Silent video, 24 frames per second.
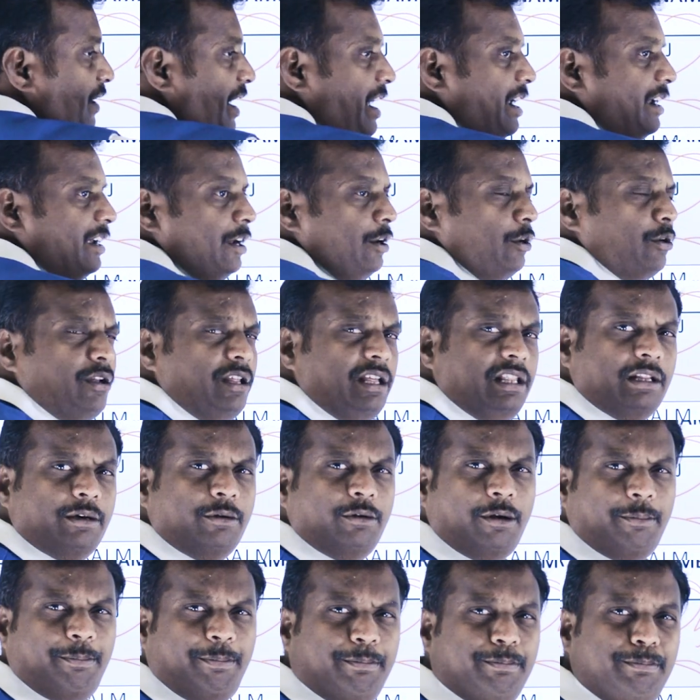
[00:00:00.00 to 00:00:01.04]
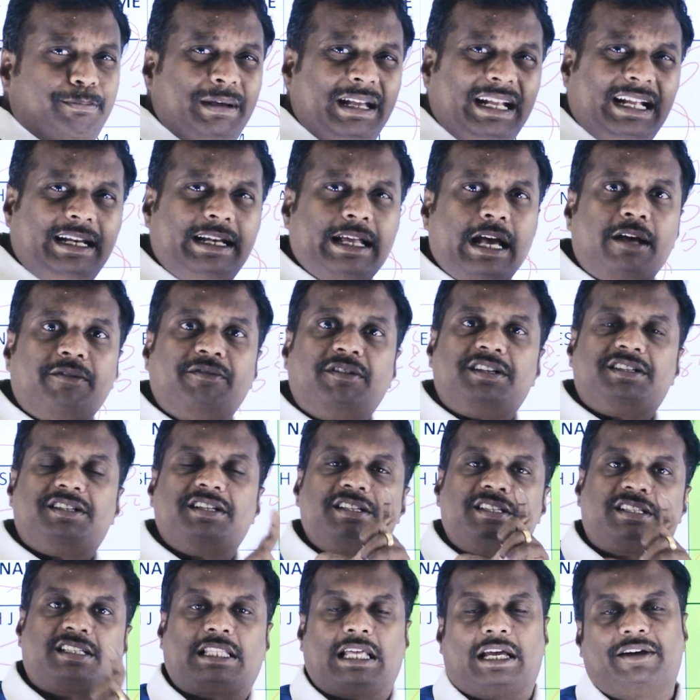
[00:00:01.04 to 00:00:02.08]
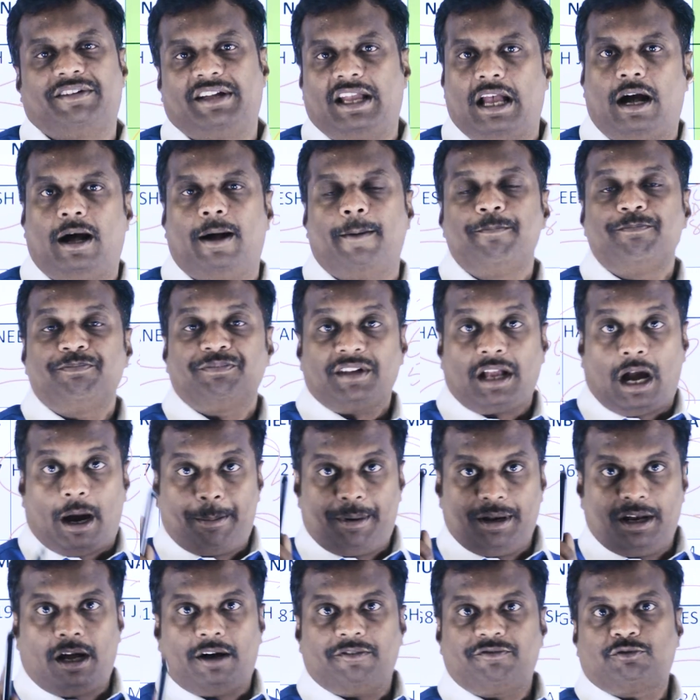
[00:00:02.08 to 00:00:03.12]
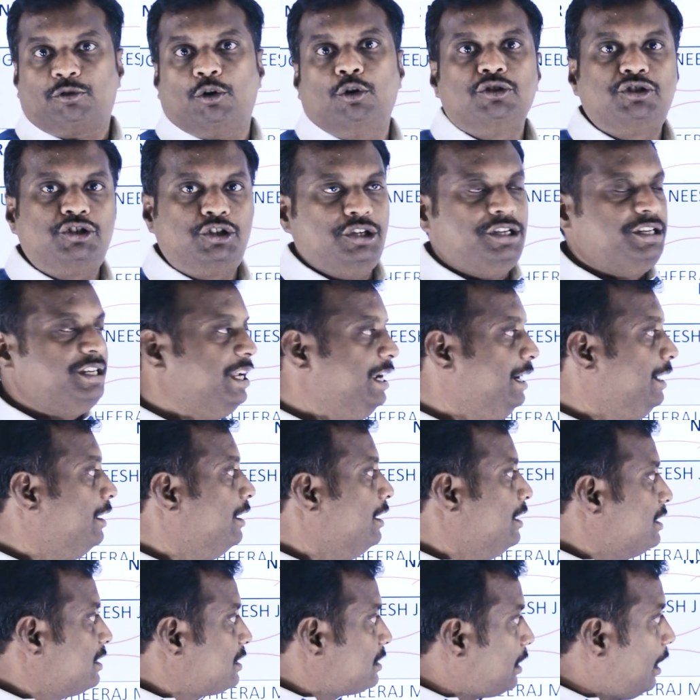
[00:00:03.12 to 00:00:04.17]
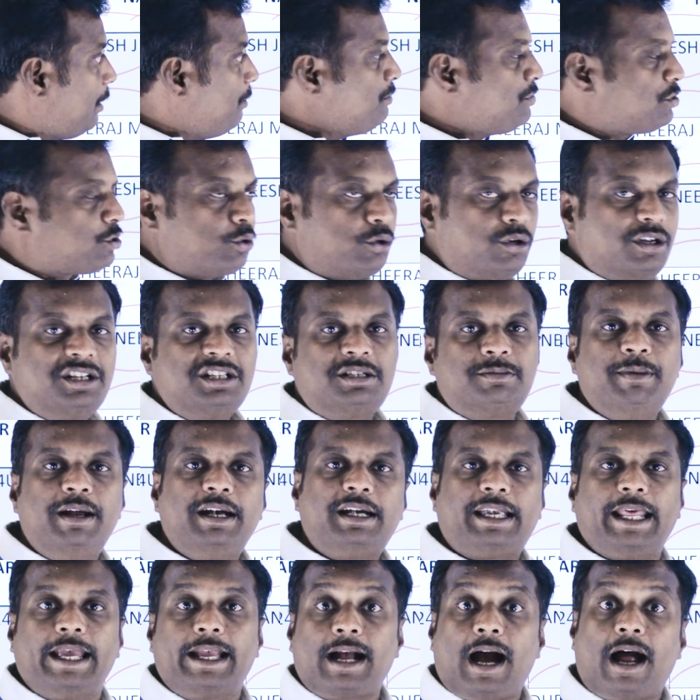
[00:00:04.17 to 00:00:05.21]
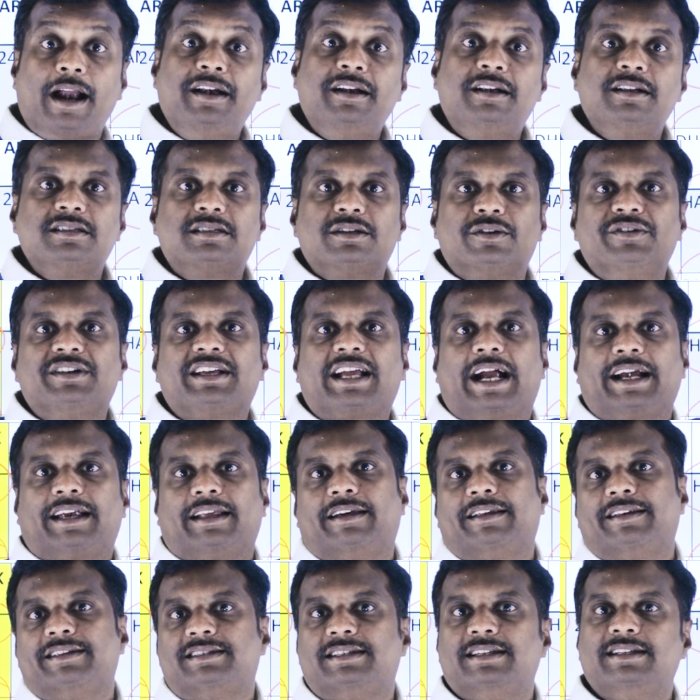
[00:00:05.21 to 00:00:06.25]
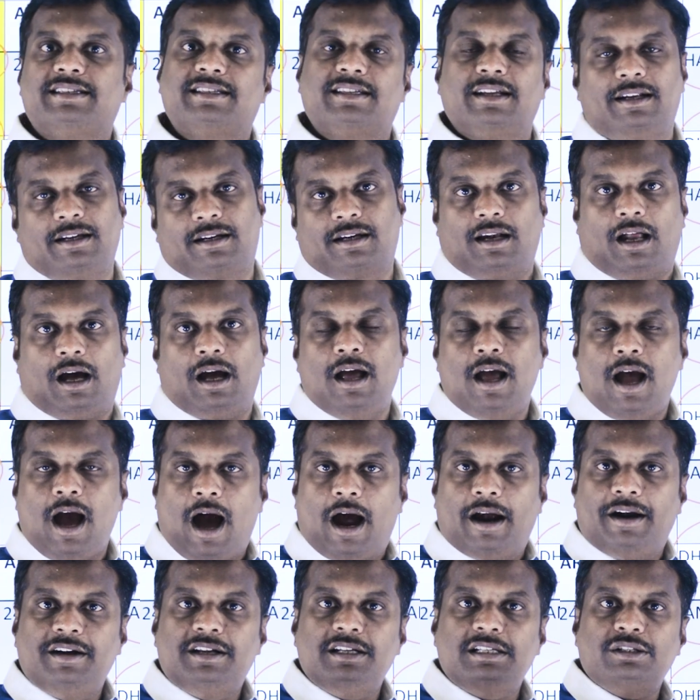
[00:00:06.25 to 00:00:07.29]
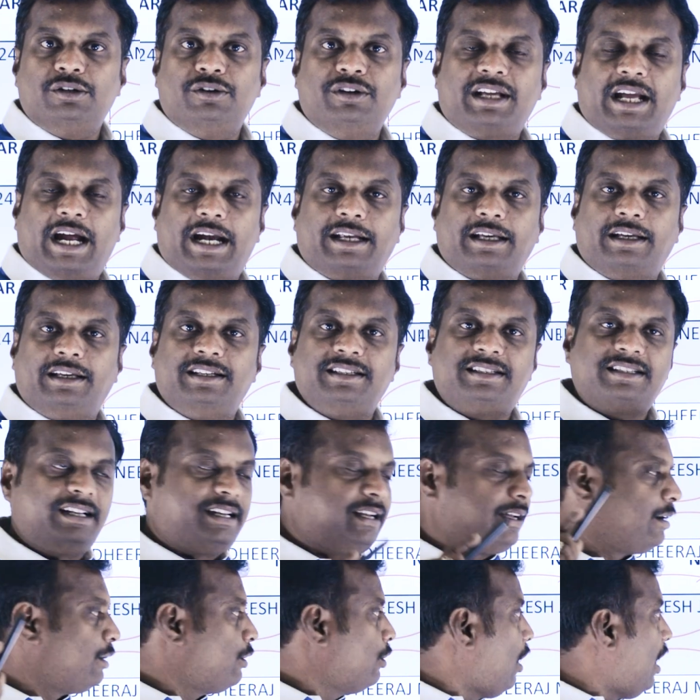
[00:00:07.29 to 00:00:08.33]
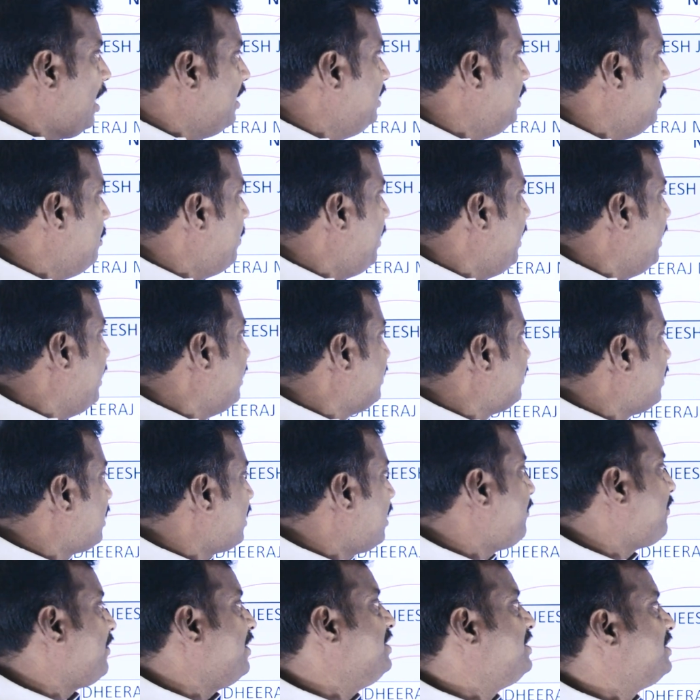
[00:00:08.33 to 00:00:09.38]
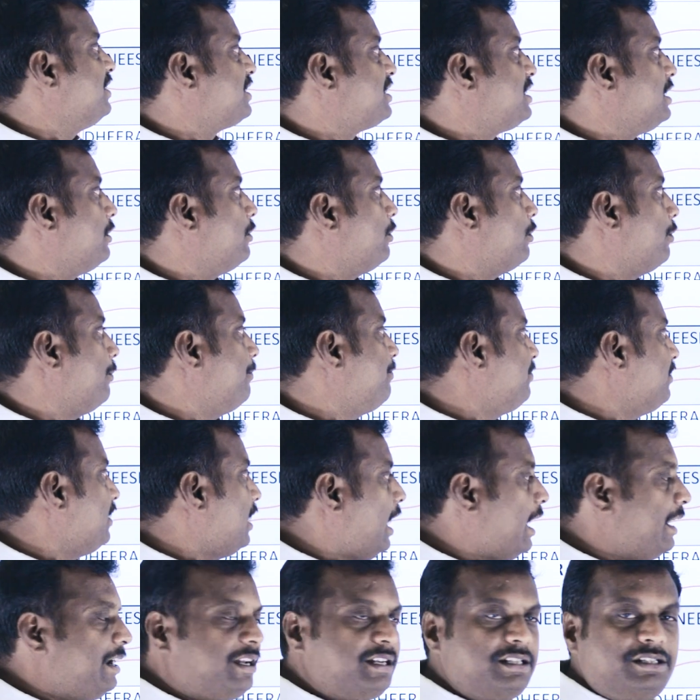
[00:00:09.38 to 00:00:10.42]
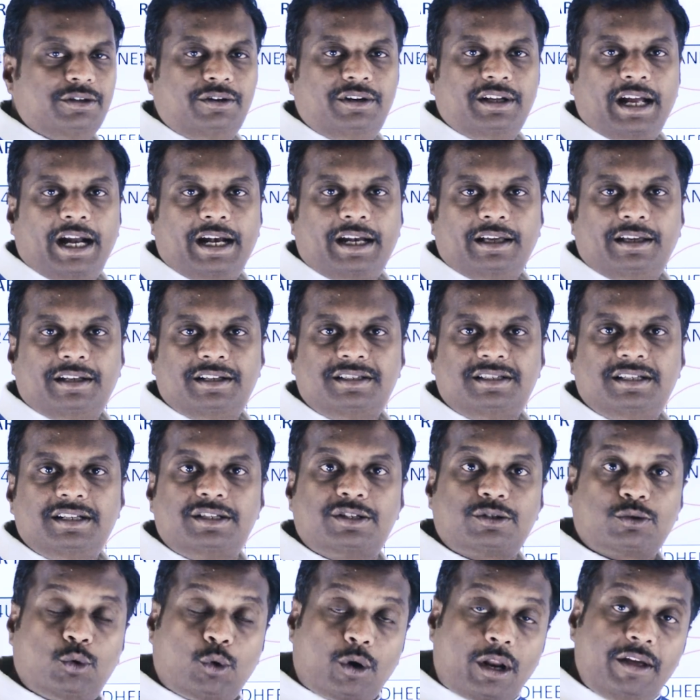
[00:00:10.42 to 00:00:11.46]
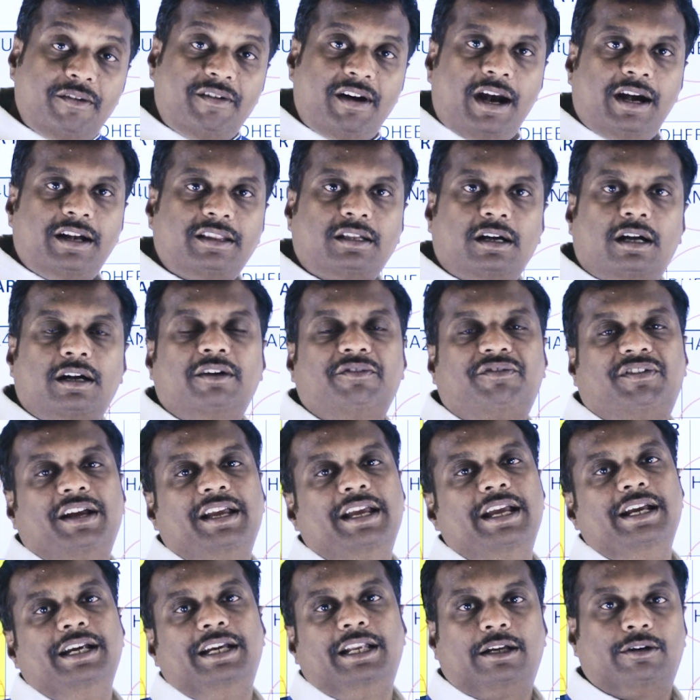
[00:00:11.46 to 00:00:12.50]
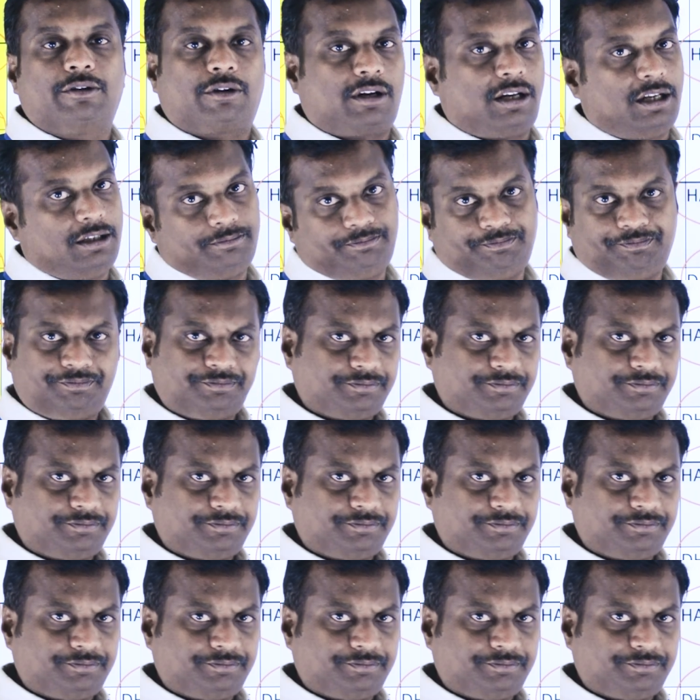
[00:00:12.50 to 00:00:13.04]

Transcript: ஃபைவ் எயிட்டின்னு கொடுக்குறீங்க ஒரு பிக் டைவர்ஜென்ஸ் தேவையா அப்படின்னு அஃப்கோர்ஸ் யூ நீட் சம் ஸ்டூடெண்ட்ஸ் மே டேக் அன்ரிசர்வ்ட் கேட்டகரி சீட்ஸ் எடுக்கலாம் அன்ரிசர்வ்ட் கேட்டகரி சீட் அதிகமாக எடுத்தாங்கன்னா ஃபைவ் சிக்ஸ்டிக்கு வரும் அன்ரிசர்வ்ட் கேட்டகரி சீட்ஸ் குறைவாக எடுத்தாங்கன்னா ஃபைவ் எயிட்டிக்கு வரலாம்